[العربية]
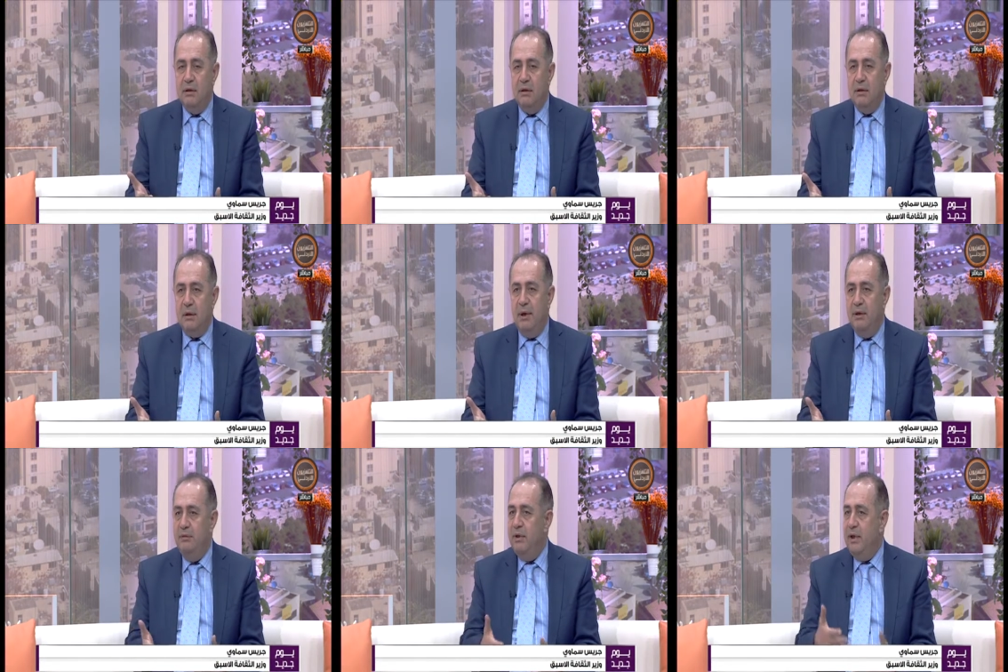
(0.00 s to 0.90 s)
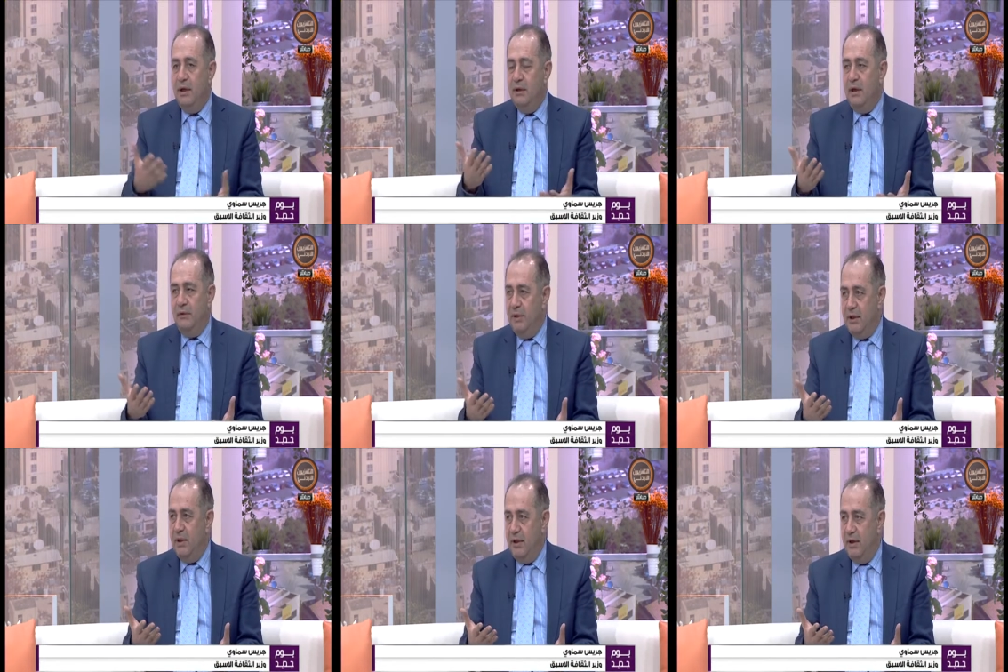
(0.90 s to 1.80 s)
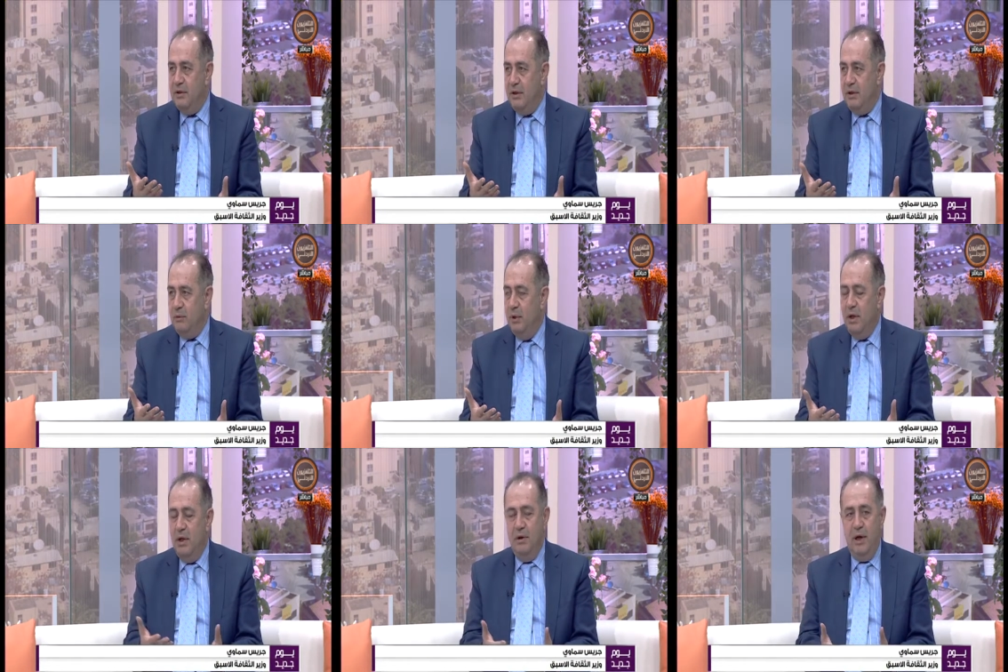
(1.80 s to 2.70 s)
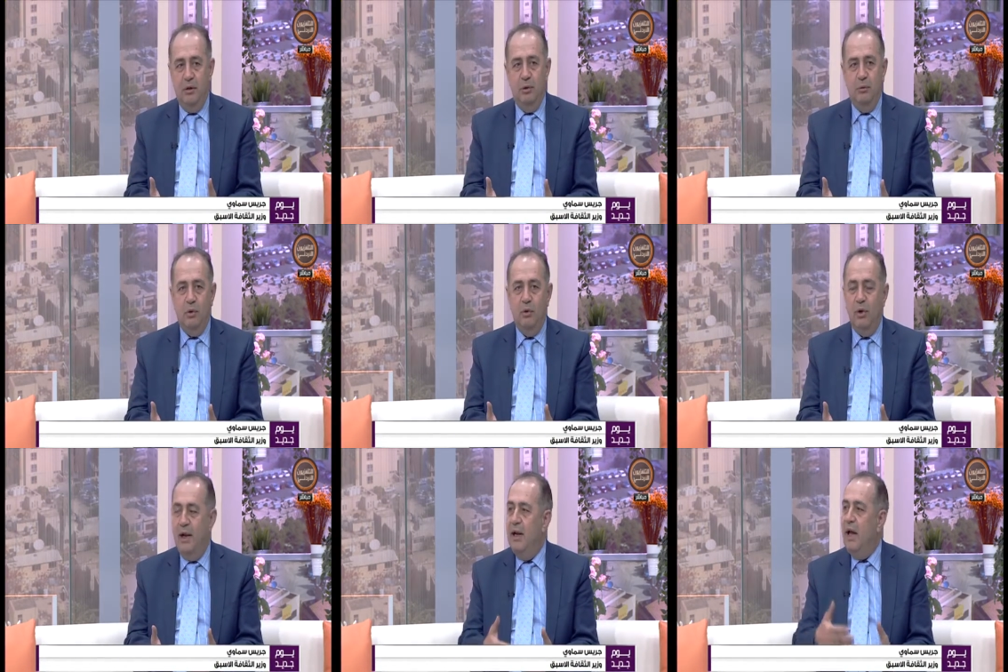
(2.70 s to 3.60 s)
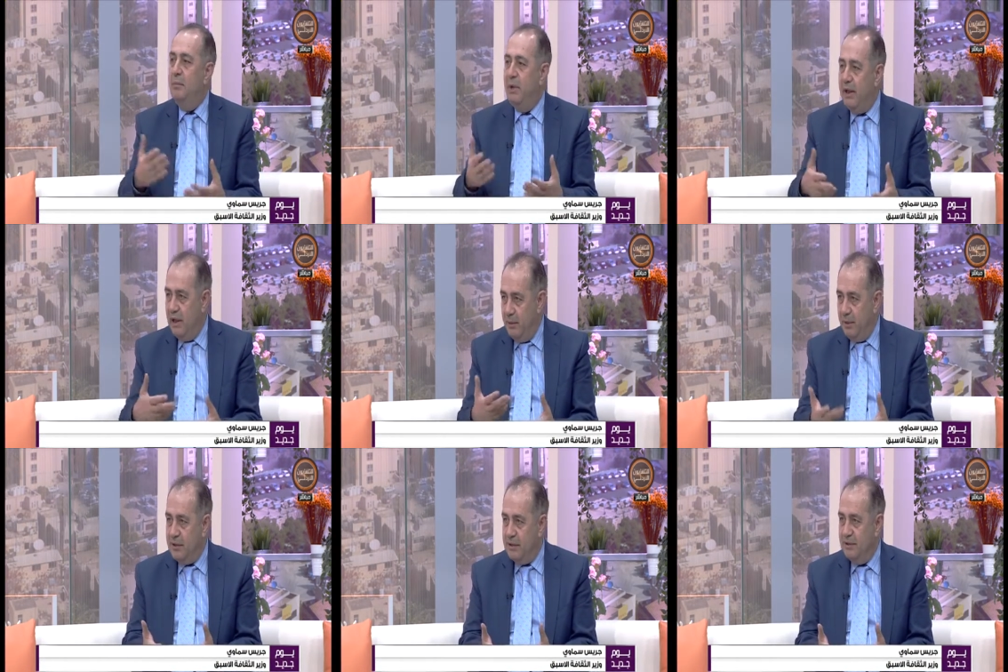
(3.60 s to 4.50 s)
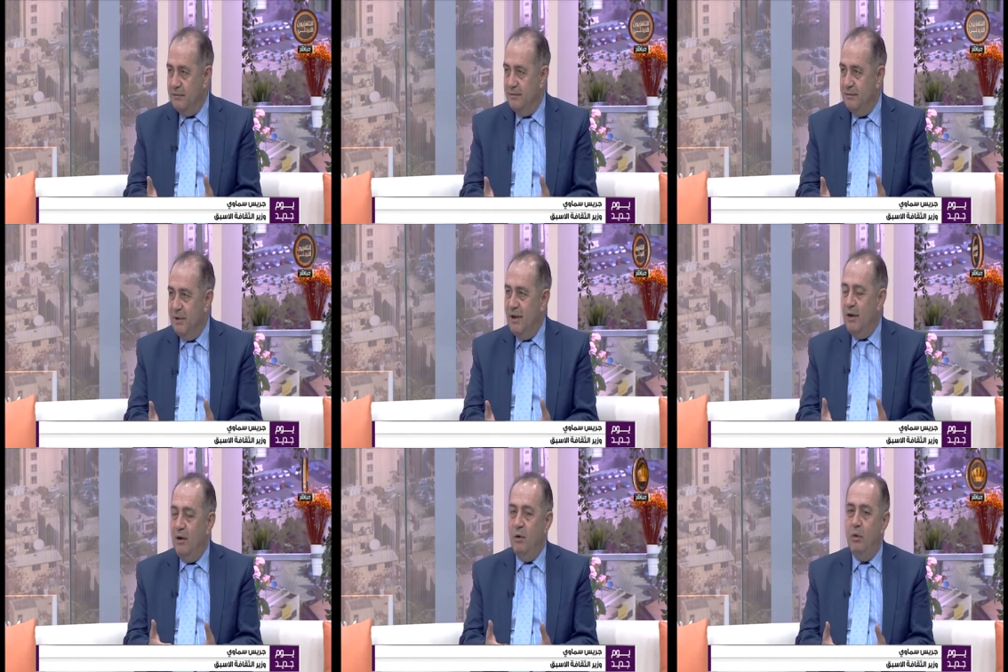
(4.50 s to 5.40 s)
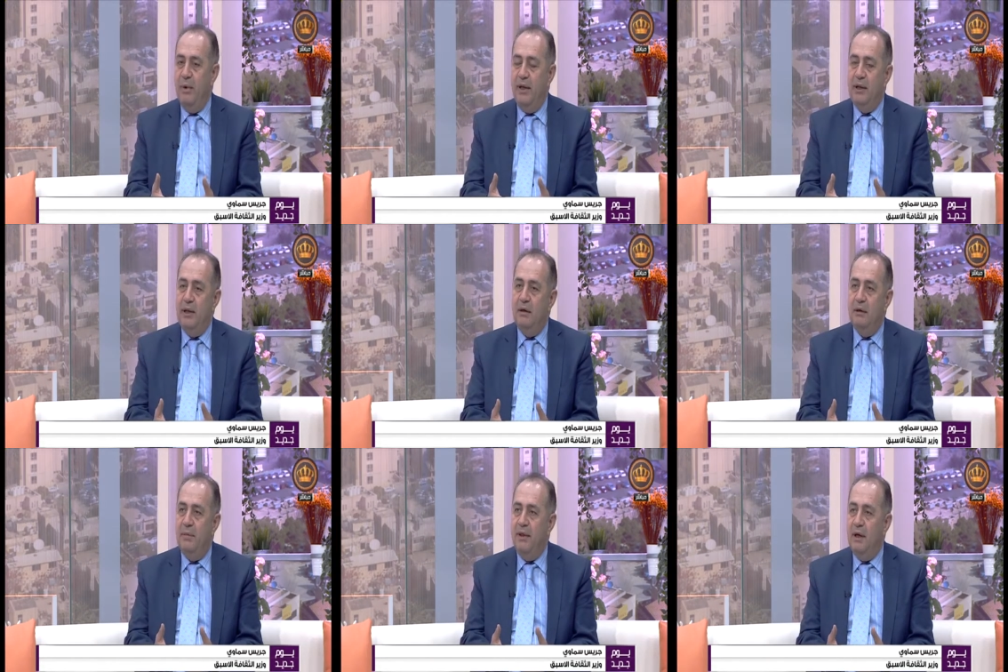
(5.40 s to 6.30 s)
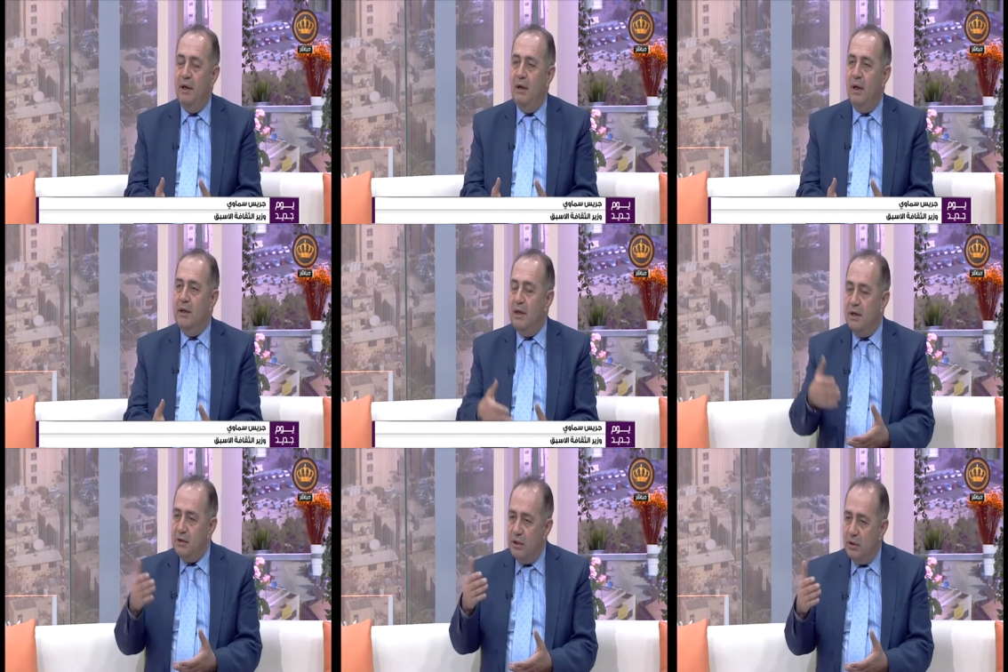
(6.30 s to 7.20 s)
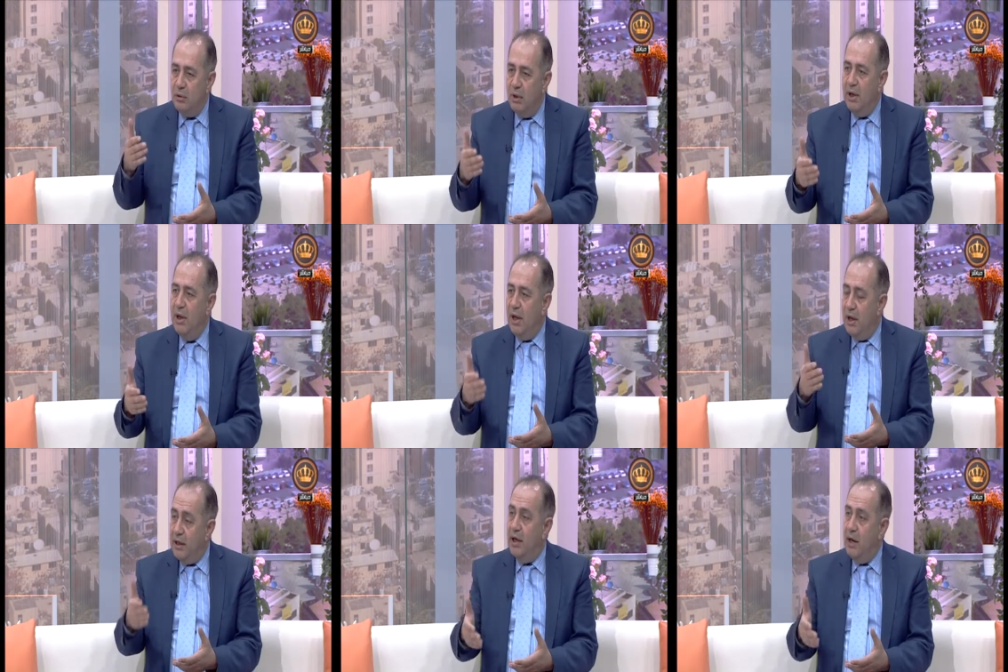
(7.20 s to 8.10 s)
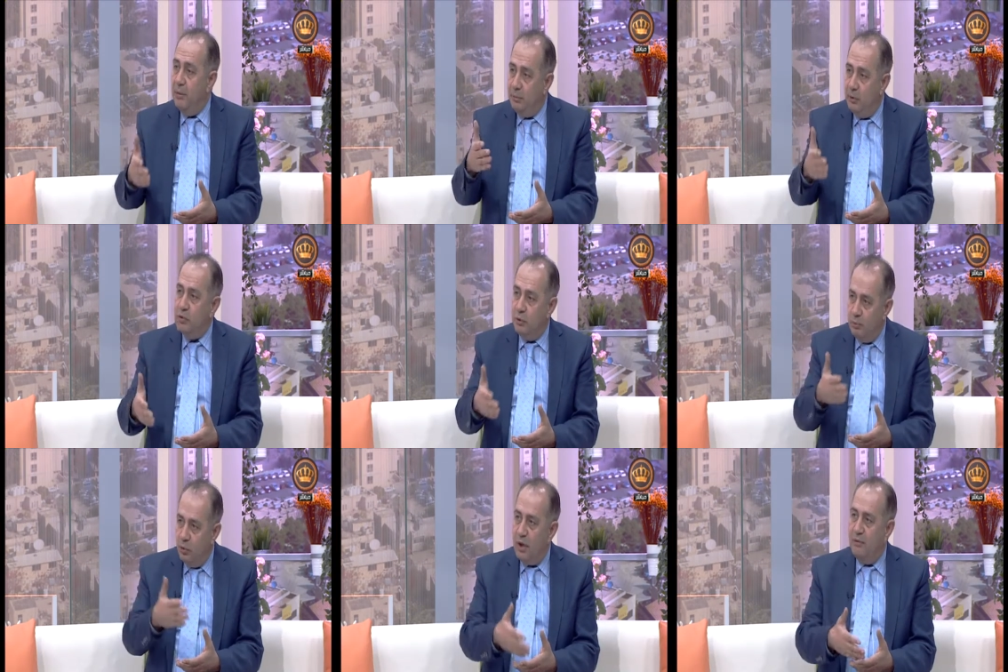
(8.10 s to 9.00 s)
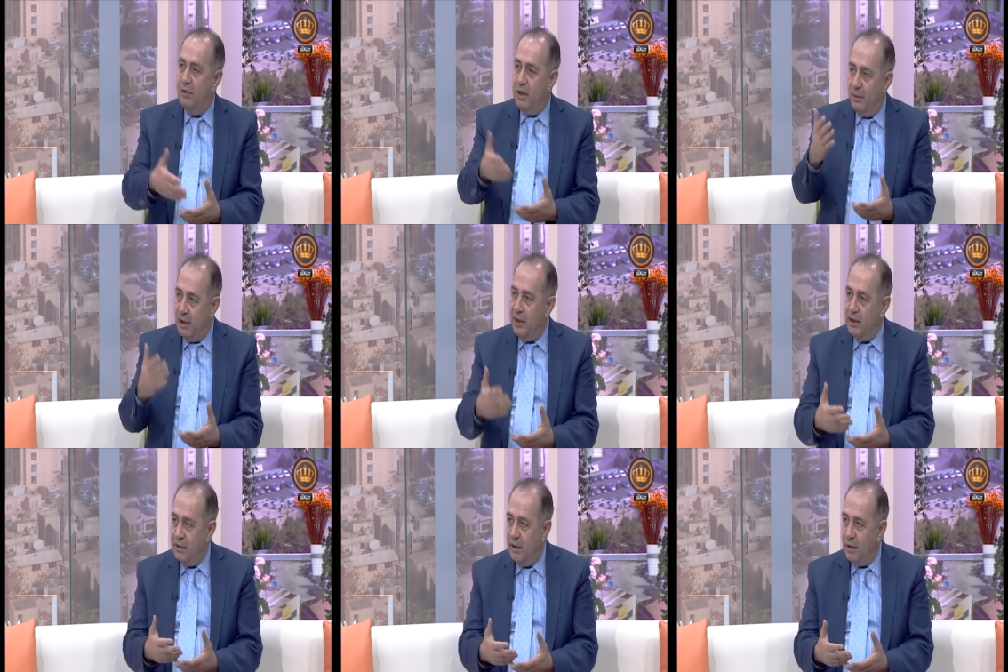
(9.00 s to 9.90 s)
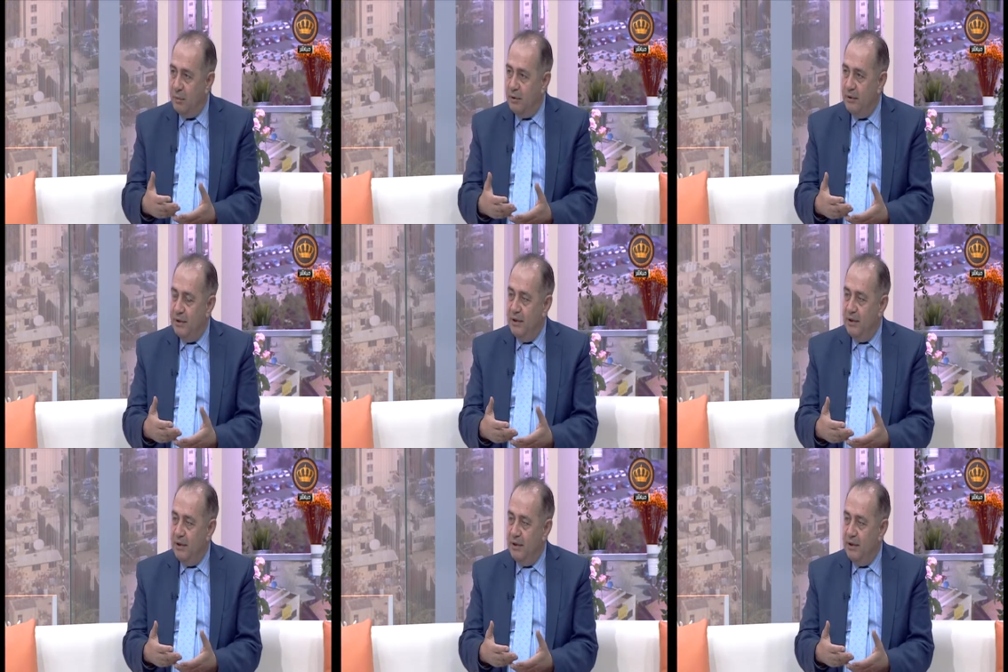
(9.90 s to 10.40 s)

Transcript: آه، طبعا في تعريفات كثيره للشعر احدهم بقول اللعب بالكلمات مم. وبعدين مثلا الشعر هو الكلام الموزون المقفى كما قالت العرب